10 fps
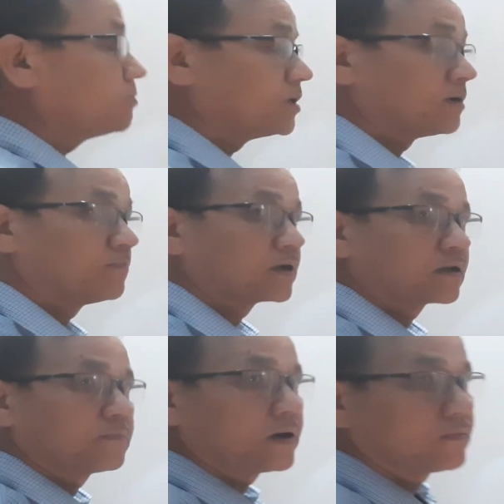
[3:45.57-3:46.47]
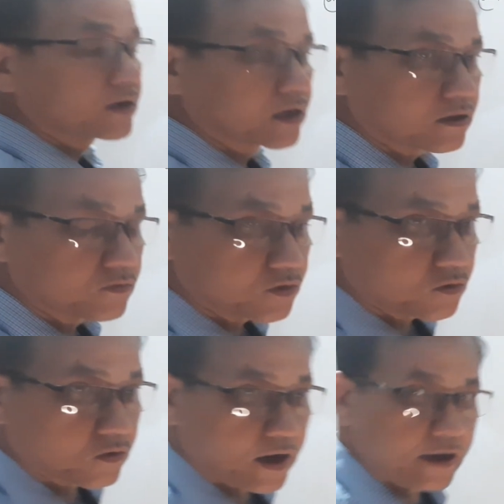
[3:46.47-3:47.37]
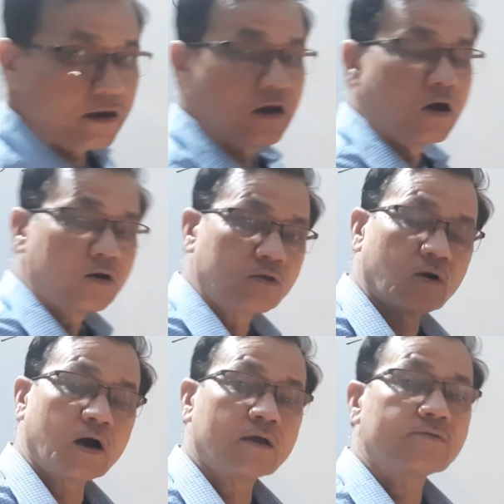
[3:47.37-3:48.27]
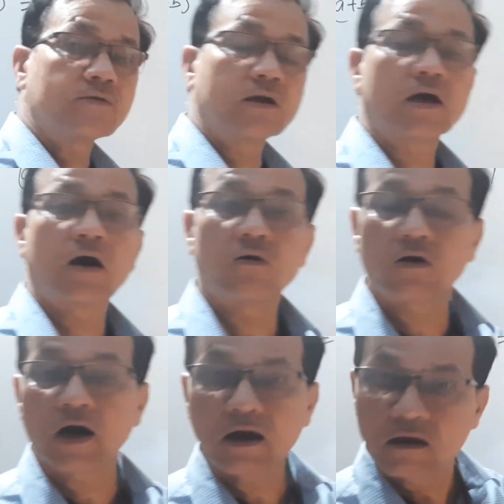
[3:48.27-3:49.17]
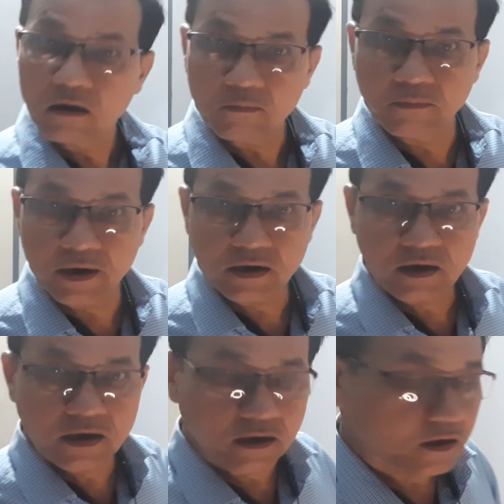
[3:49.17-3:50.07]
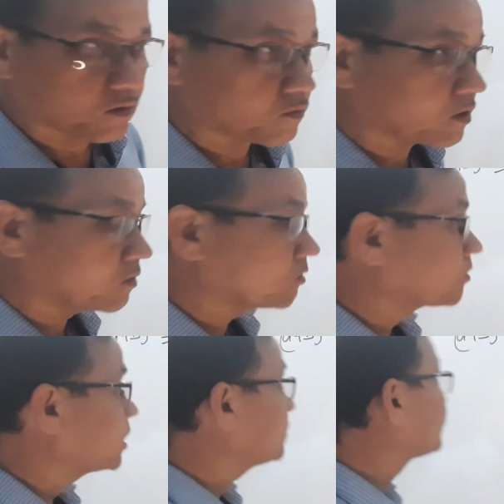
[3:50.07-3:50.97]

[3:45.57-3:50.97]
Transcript: भी नंबर की पावर अगर जीरो है तो आंसर क्या होगा बन के इक्वल होगा